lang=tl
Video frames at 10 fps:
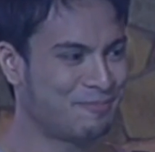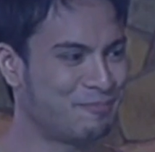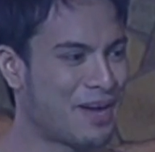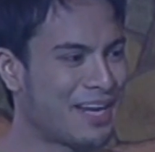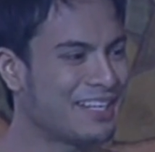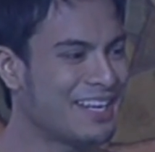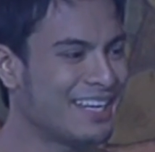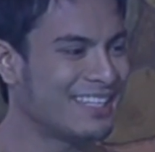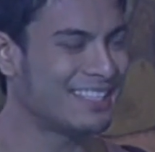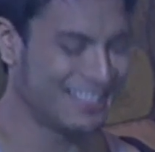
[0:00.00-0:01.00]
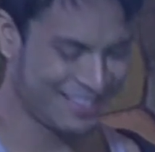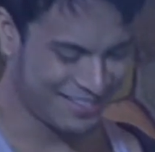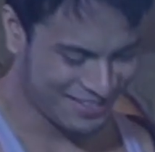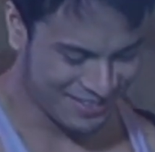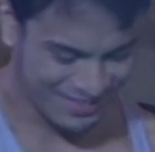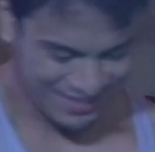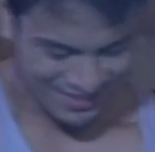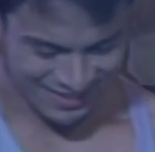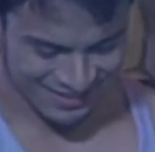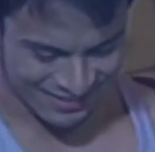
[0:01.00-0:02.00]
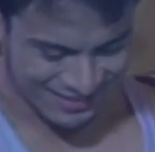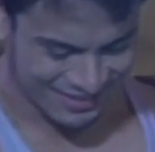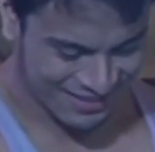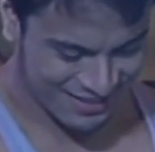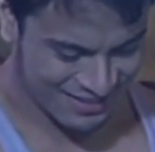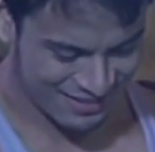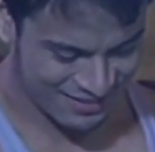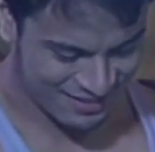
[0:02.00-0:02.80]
Parang nga eh. Ano ba nakita mo